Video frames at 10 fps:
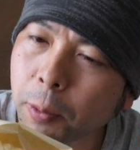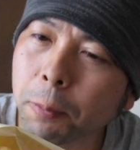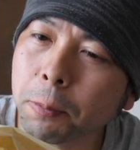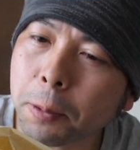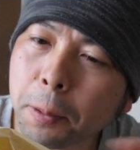
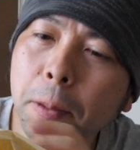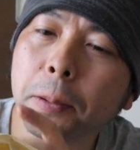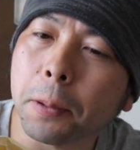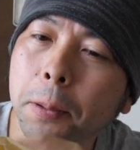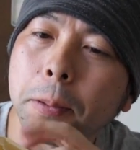中
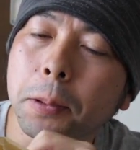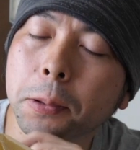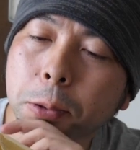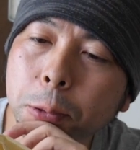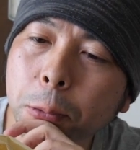に入って
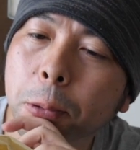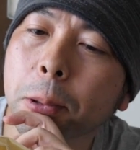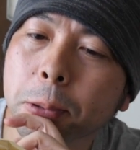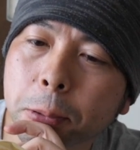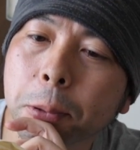る
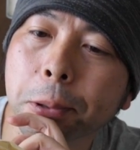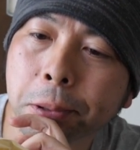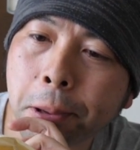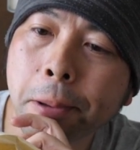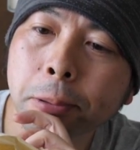チョコがすごい
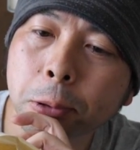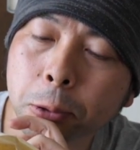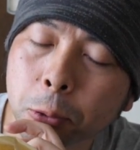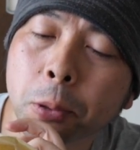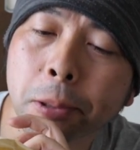よね。
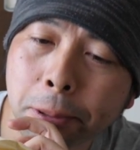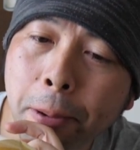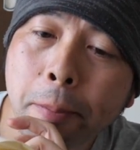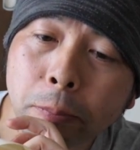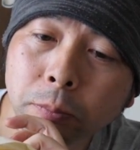チョコがね。